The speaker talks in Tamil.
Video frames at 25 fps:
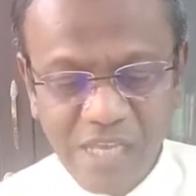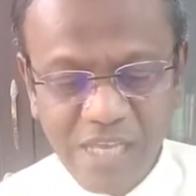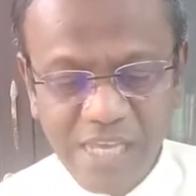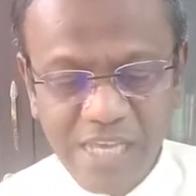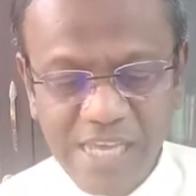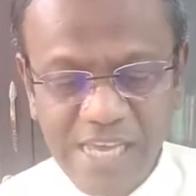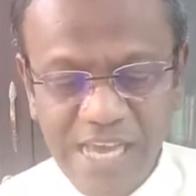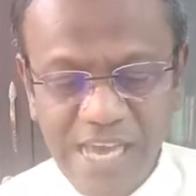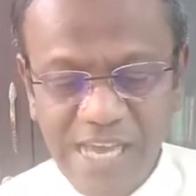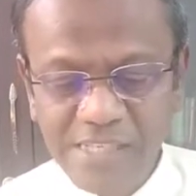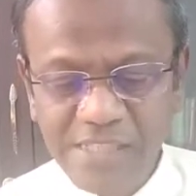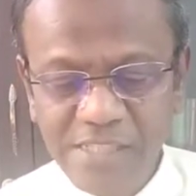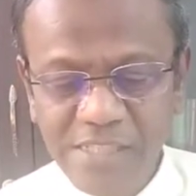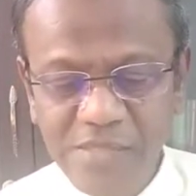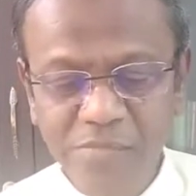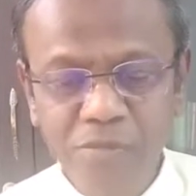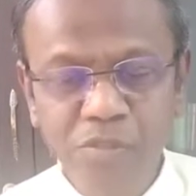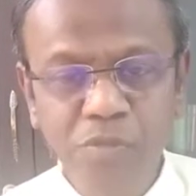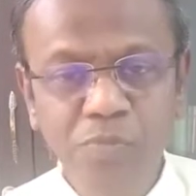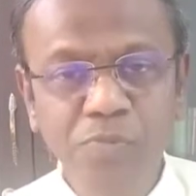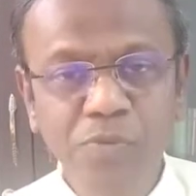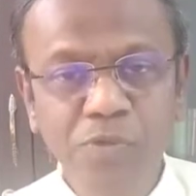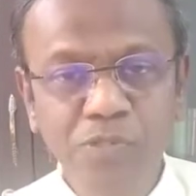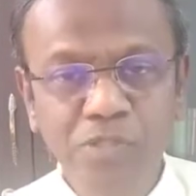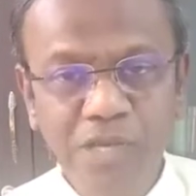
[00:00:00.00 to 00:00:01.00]
He asked டு
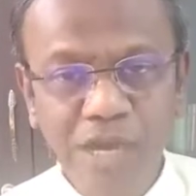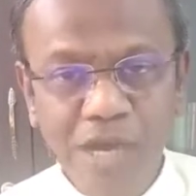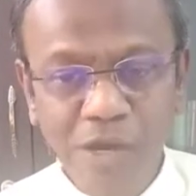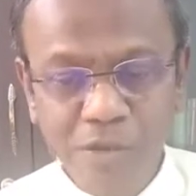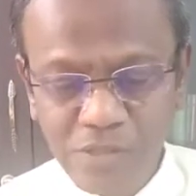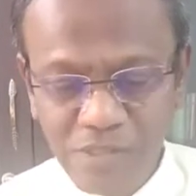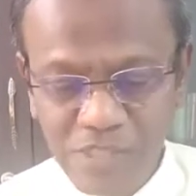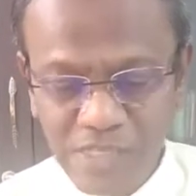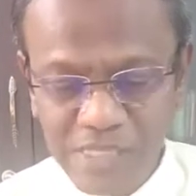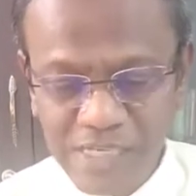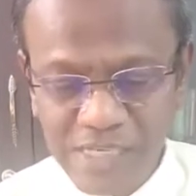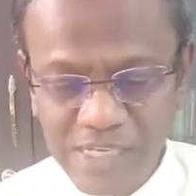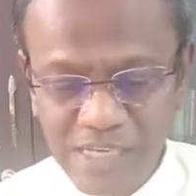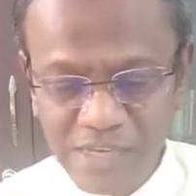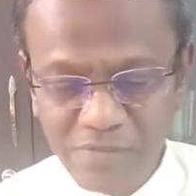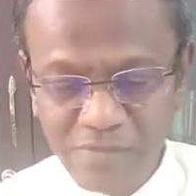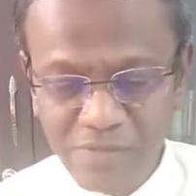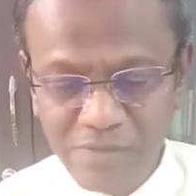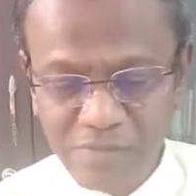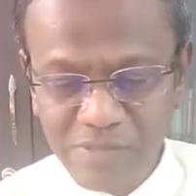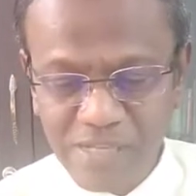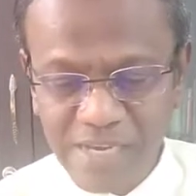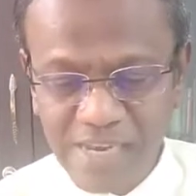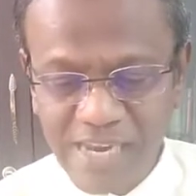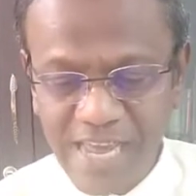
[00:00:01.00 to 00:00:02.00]
புட் அவுட் அ a
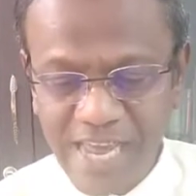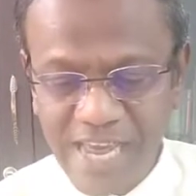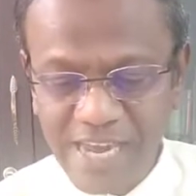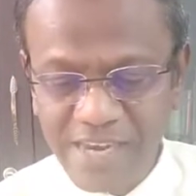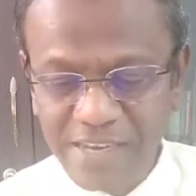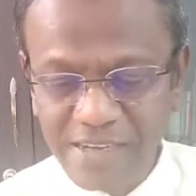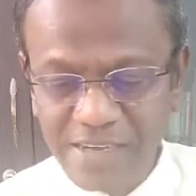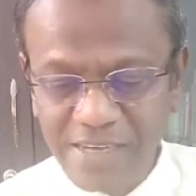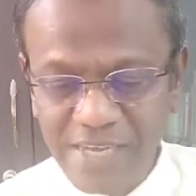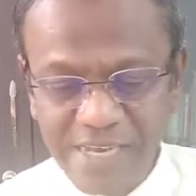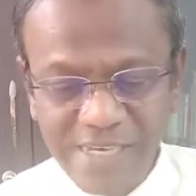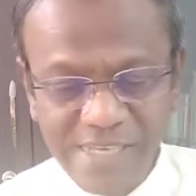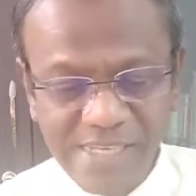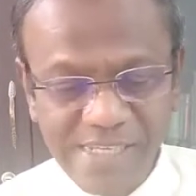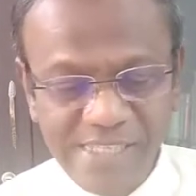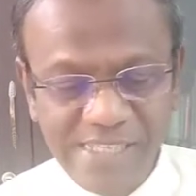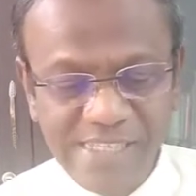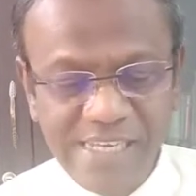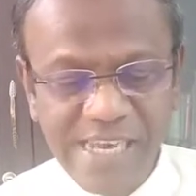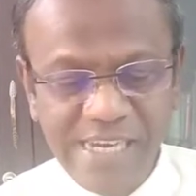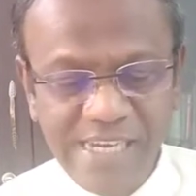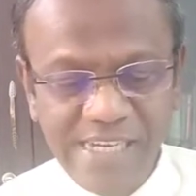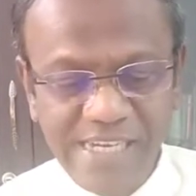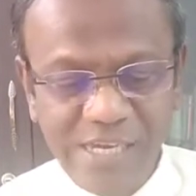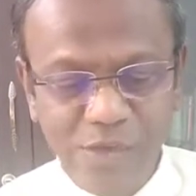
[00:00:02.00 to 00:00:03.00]
ஃப்ரம் த லேண்ட் அண்ட் and
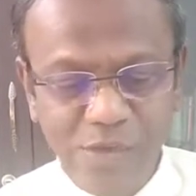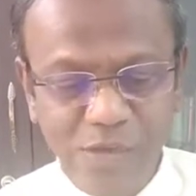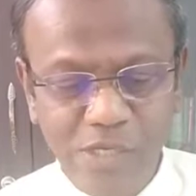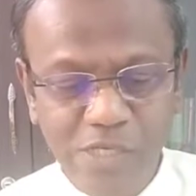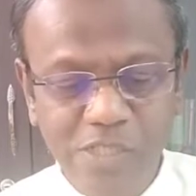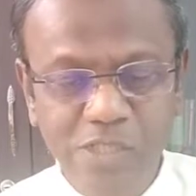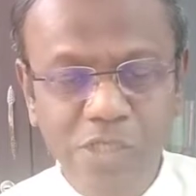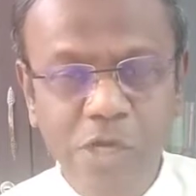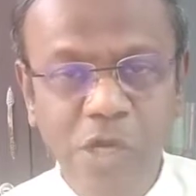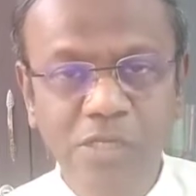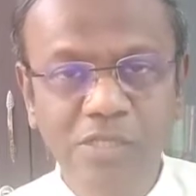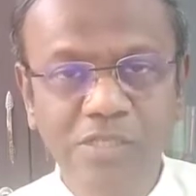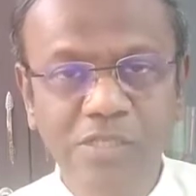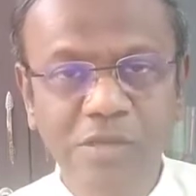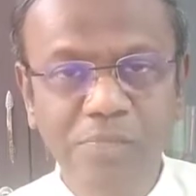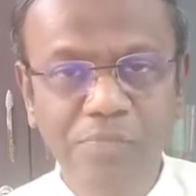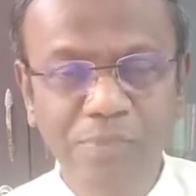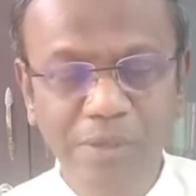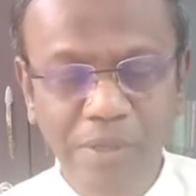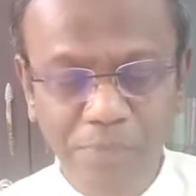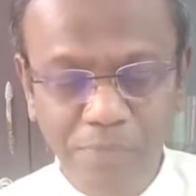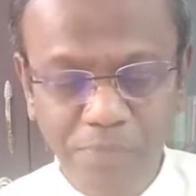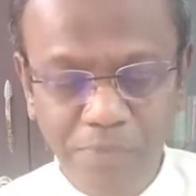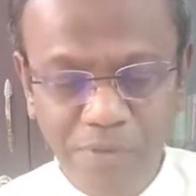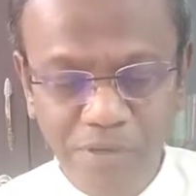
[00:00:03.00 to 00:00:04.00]
he டவுன் அண்ட் and த
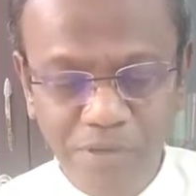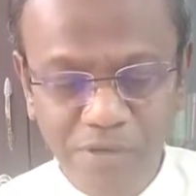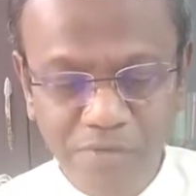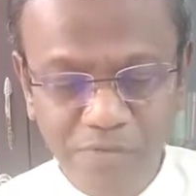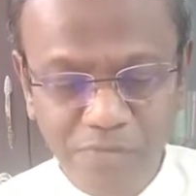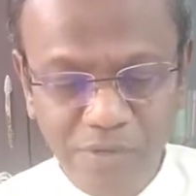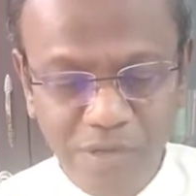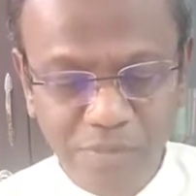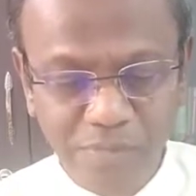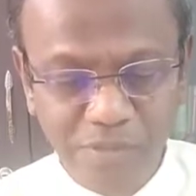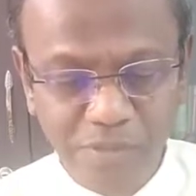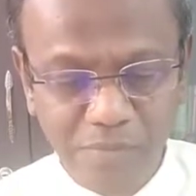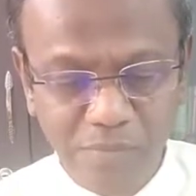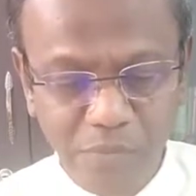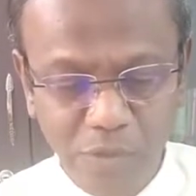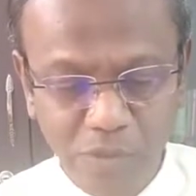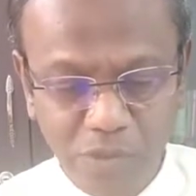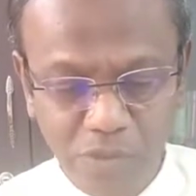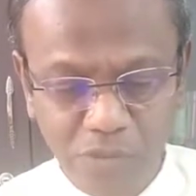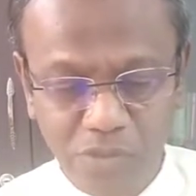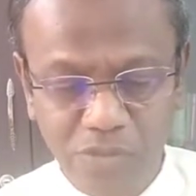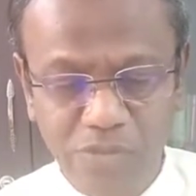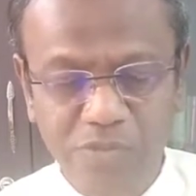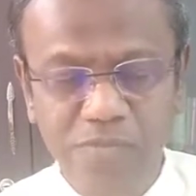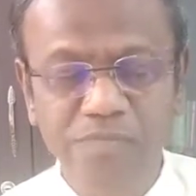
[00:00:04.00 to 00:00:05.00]
பீப்புள் ஃப்ரம் த
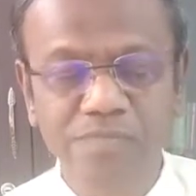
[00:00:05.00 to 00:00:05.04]
போட்